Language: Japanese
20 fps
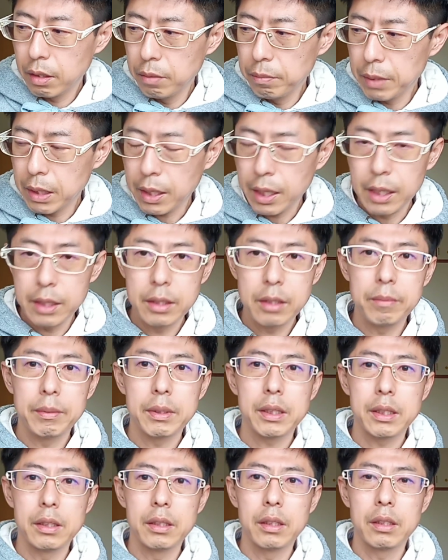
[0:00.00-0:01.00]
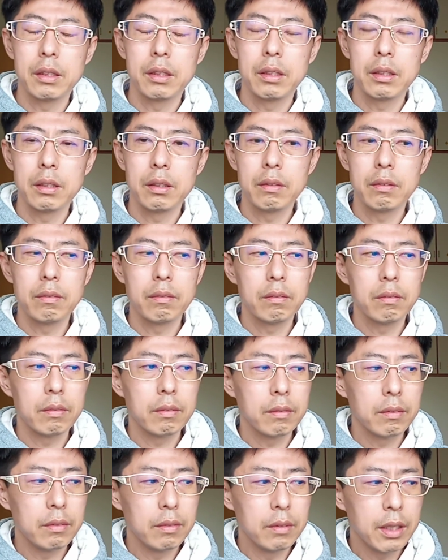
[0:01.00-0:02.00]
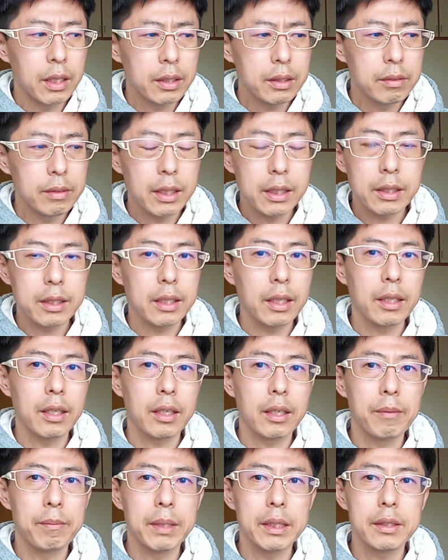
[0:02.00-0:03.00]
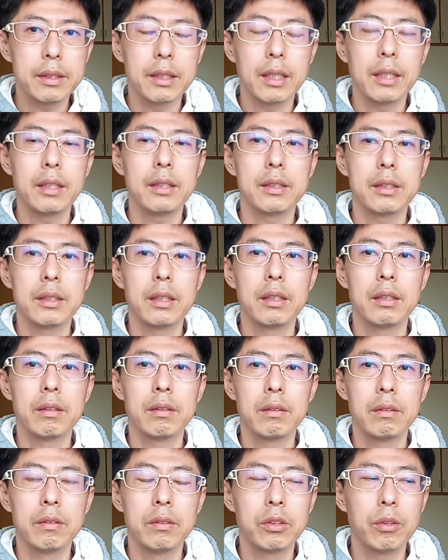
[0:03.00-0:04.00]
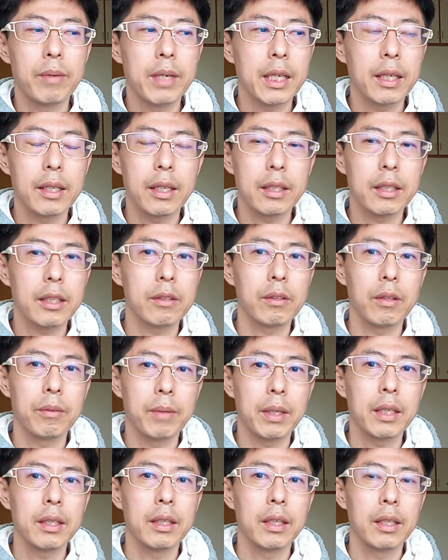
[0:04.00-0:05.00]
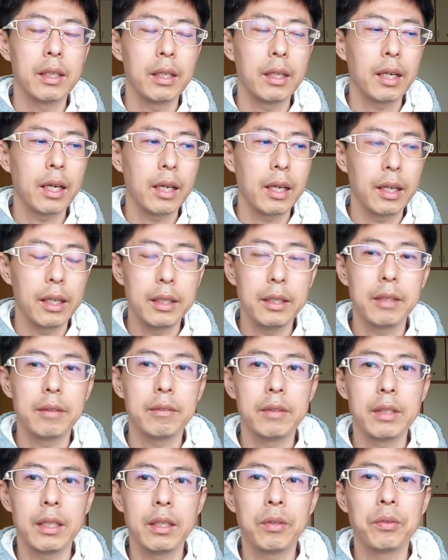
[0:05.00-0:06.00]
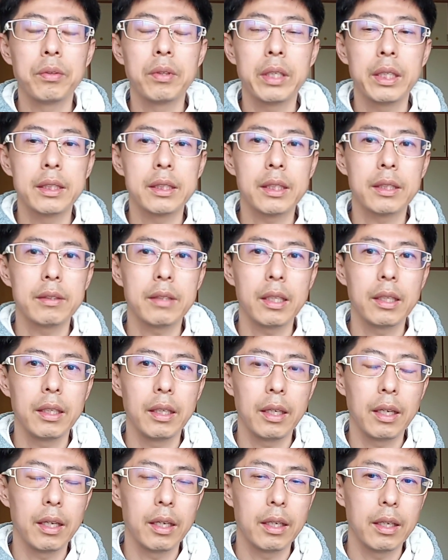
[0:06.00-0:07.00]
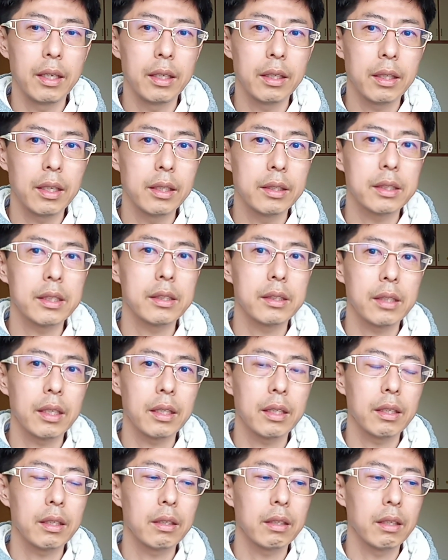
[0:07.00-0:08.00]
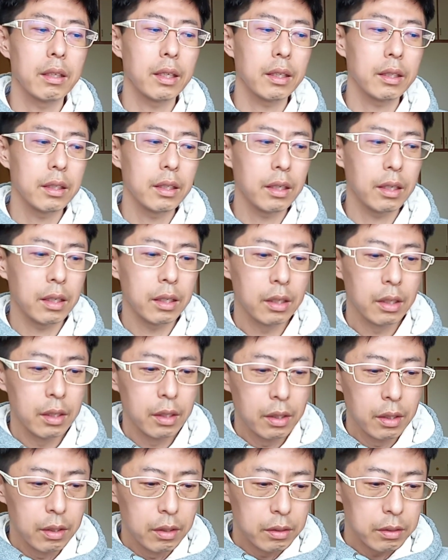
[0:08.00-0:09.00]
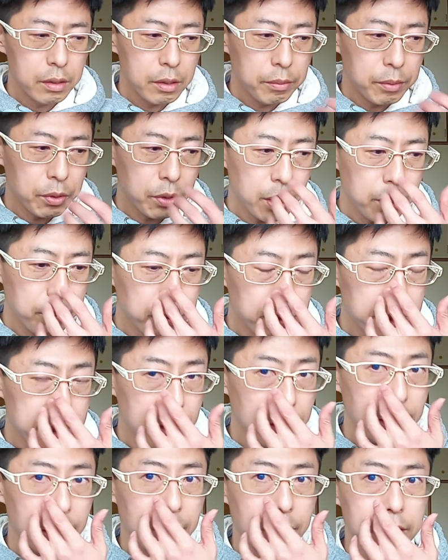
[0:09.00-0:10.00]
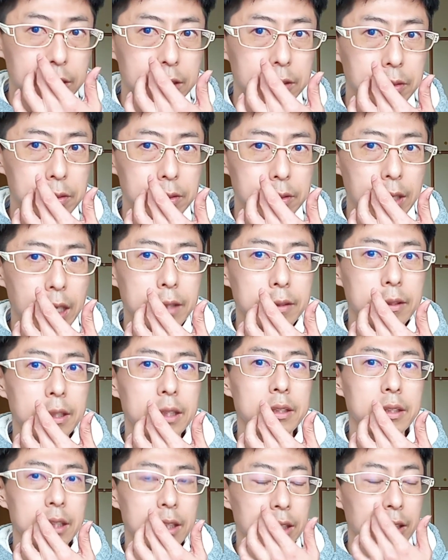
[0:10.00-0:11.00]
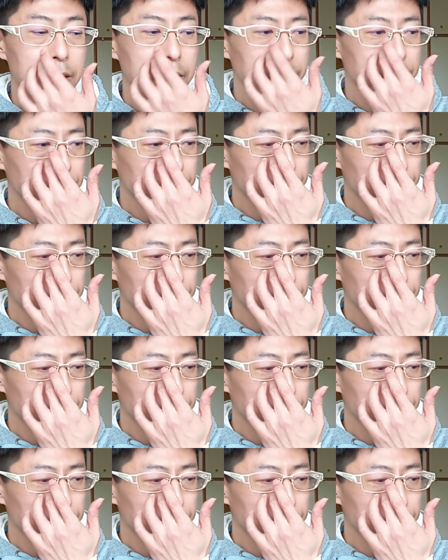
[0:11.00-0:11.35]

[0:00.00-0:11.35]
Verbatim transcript: まあ感じますね。楽な試合なんかまずないですね。序盤から例えば、えー、早いイニングで4点差ぐらい、えー点差つけてってなったらそれも気持ち的にはすごく楽ですし